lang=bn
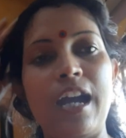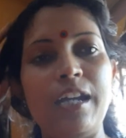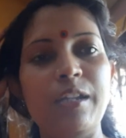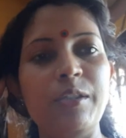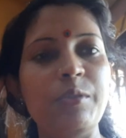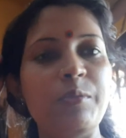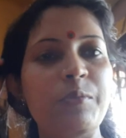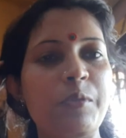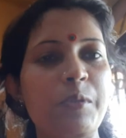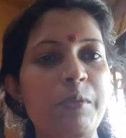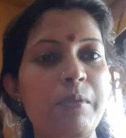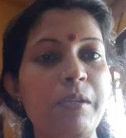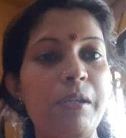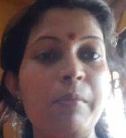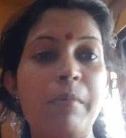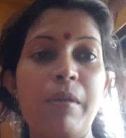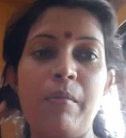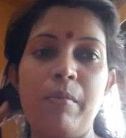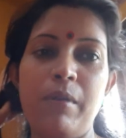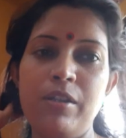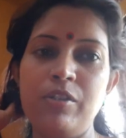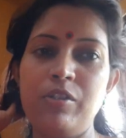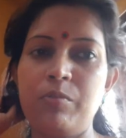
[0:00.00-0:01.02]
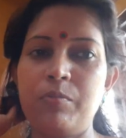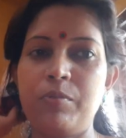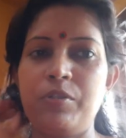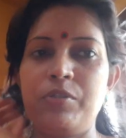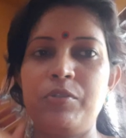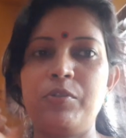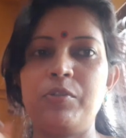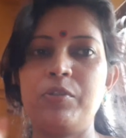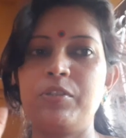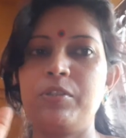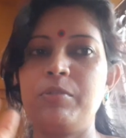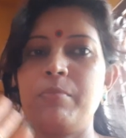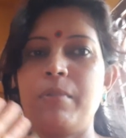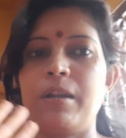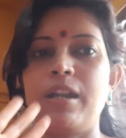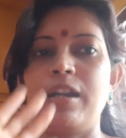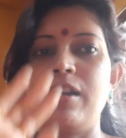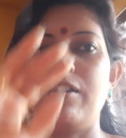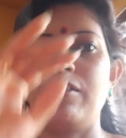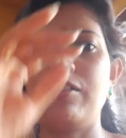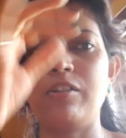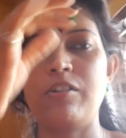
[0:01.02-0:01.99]
খাই দুপুরবেলা বাবাই সব কিছু করছেন
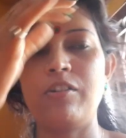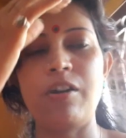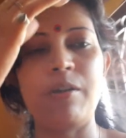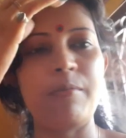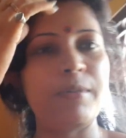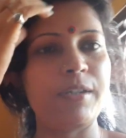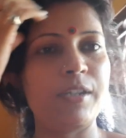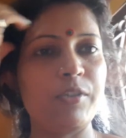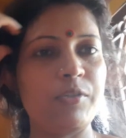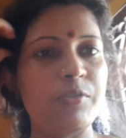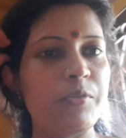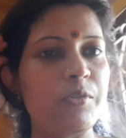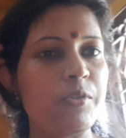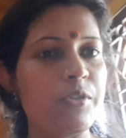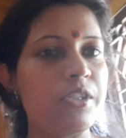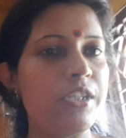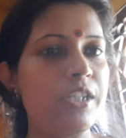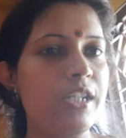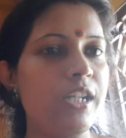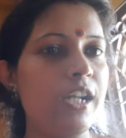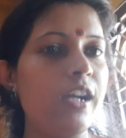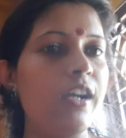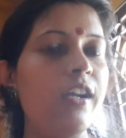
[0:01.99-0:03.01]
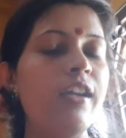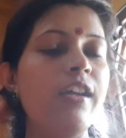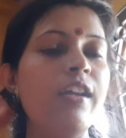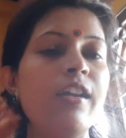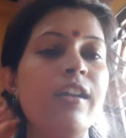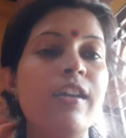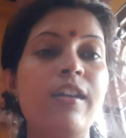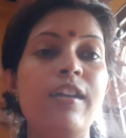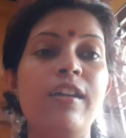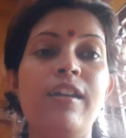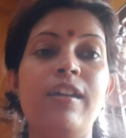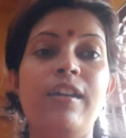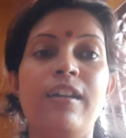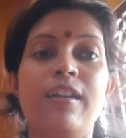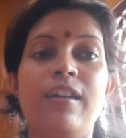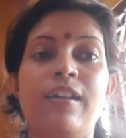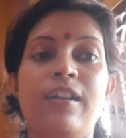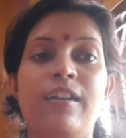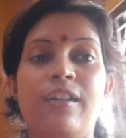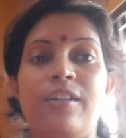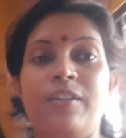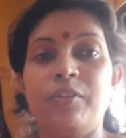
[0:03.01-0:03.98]
বানানো টানানো আমরা কিছু করছি না
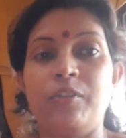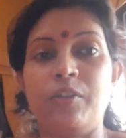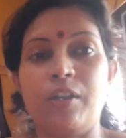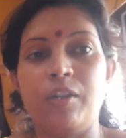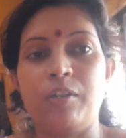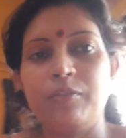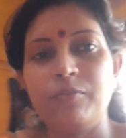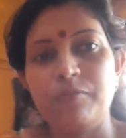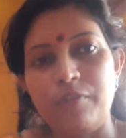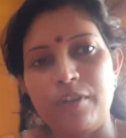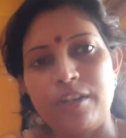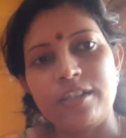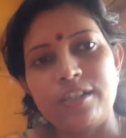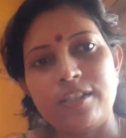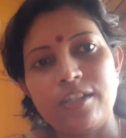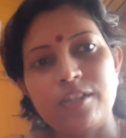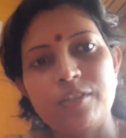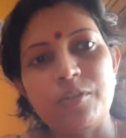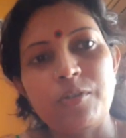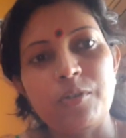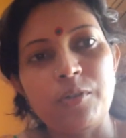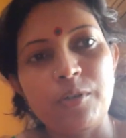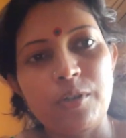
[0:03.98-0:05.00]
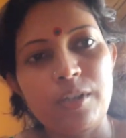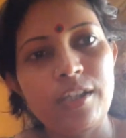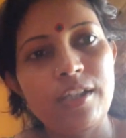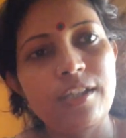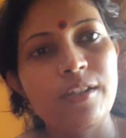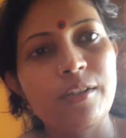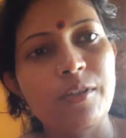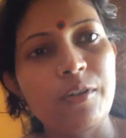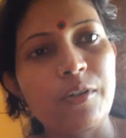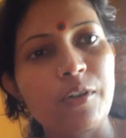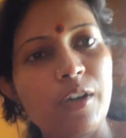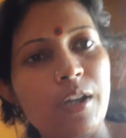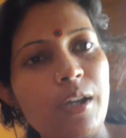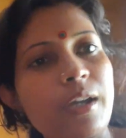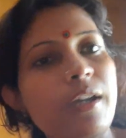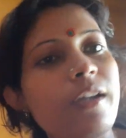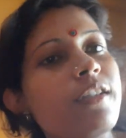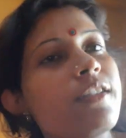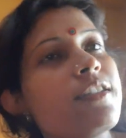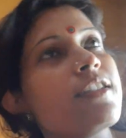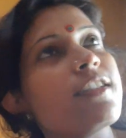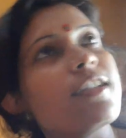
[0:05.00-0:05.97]
তো এখন ফ্রেশ ট্রেশ হই হয়ে
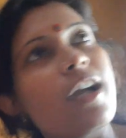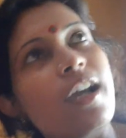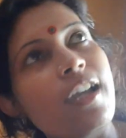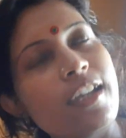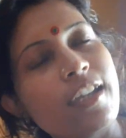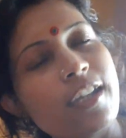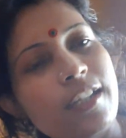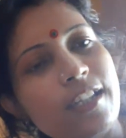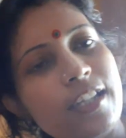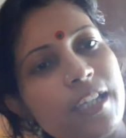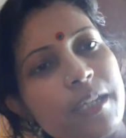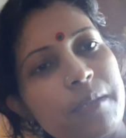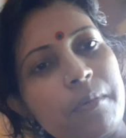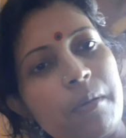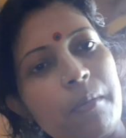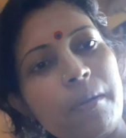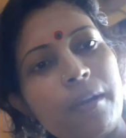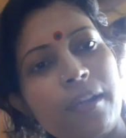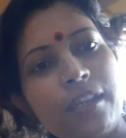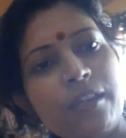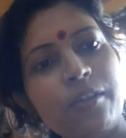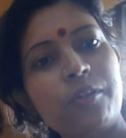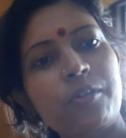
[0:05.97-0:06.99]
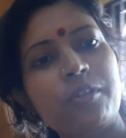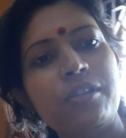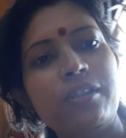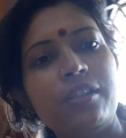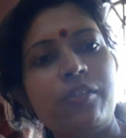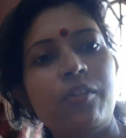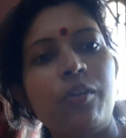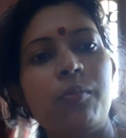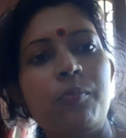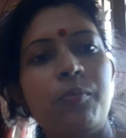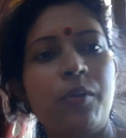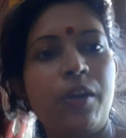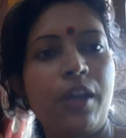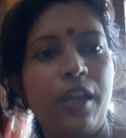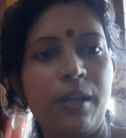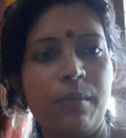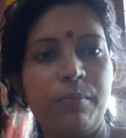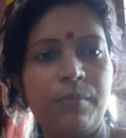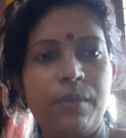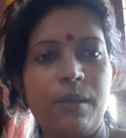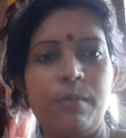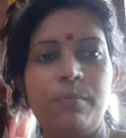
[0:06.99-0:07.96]
যাই গিয়ে দেখি বাবা কি করছেন অল্প
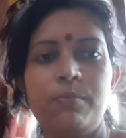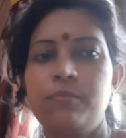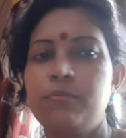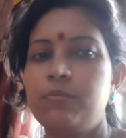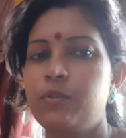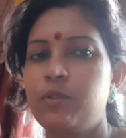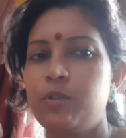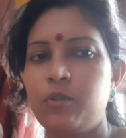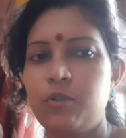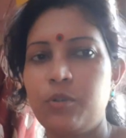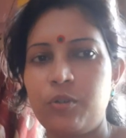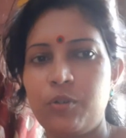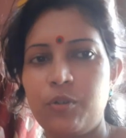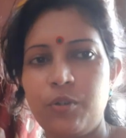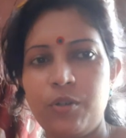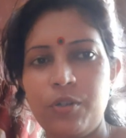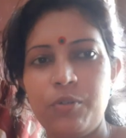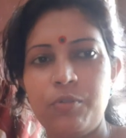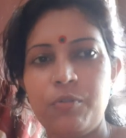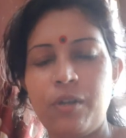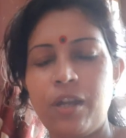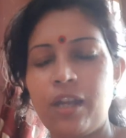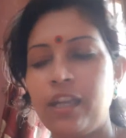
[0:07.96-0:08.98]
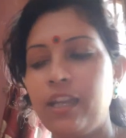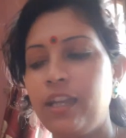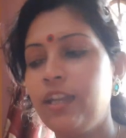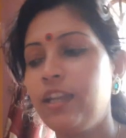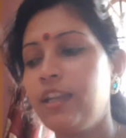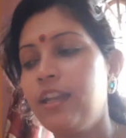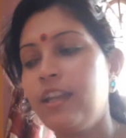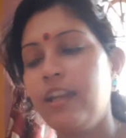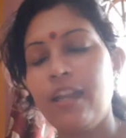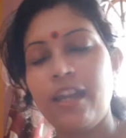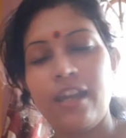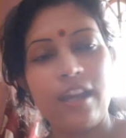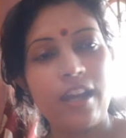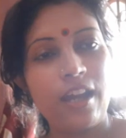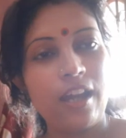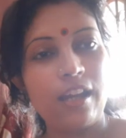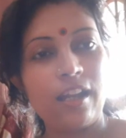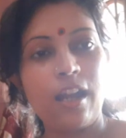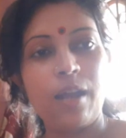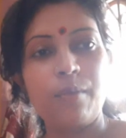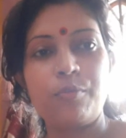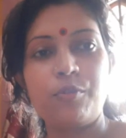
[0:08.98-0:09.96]
হেল্প টেল্প করি ওনাকে
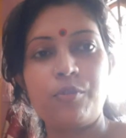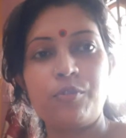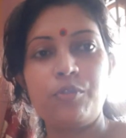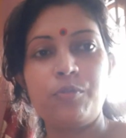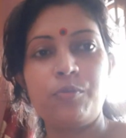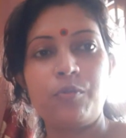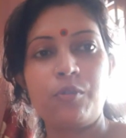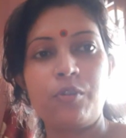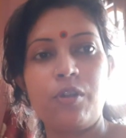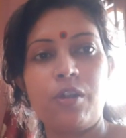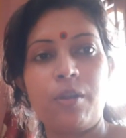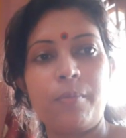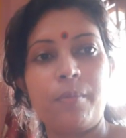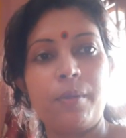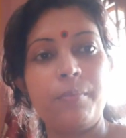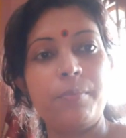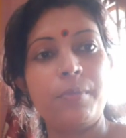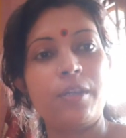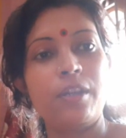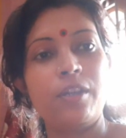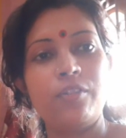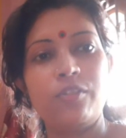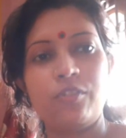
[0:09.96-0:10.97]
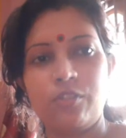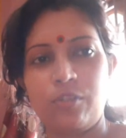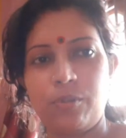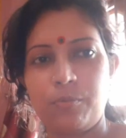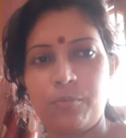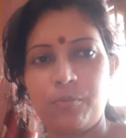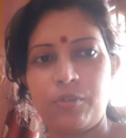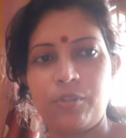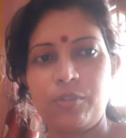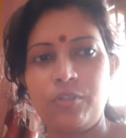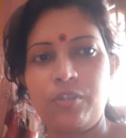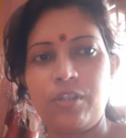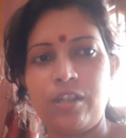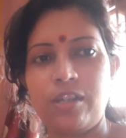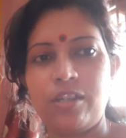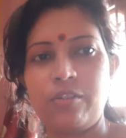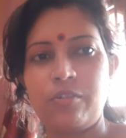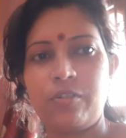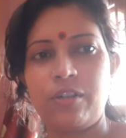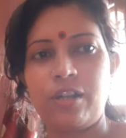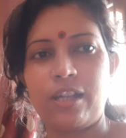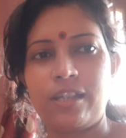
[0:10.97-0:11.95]
আর কাপড় চোপড়ও আবার বিকেলের জন্য সব কিছু
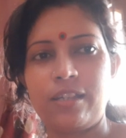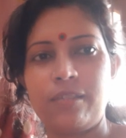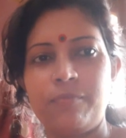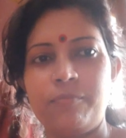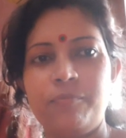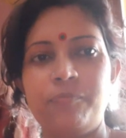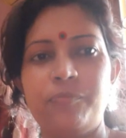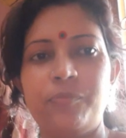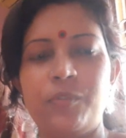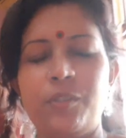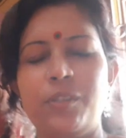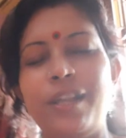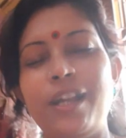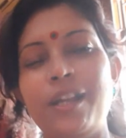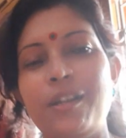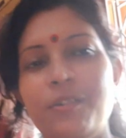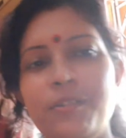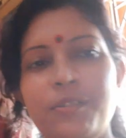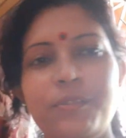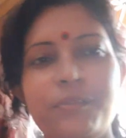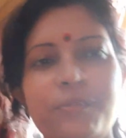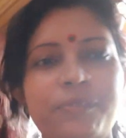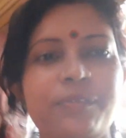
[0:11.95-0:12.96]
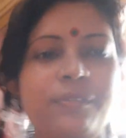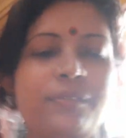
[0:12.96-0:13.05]
রেডি করে রাখি তো থাকো